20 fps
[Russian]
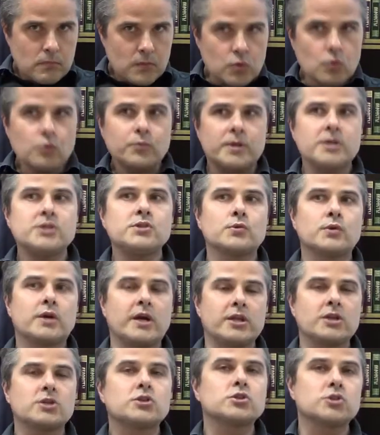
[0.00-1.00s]
Ну, прежде всего,
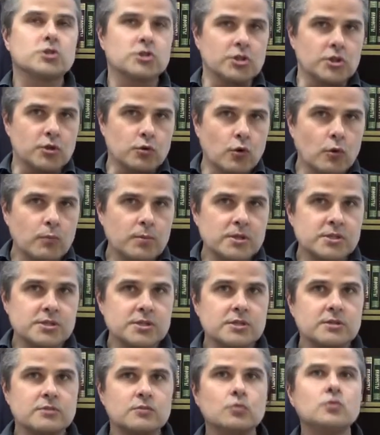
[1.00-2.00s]
конечно, жилые
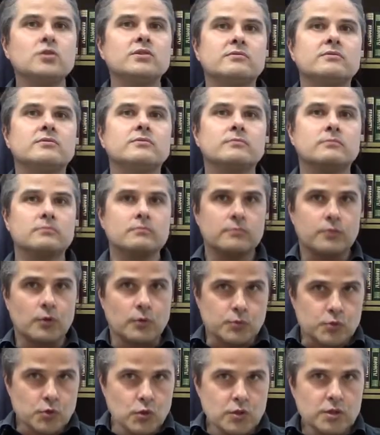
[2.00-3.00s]
комплексы, ну и
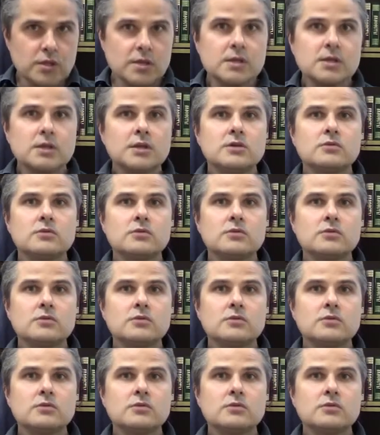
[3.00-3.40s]
промзоны,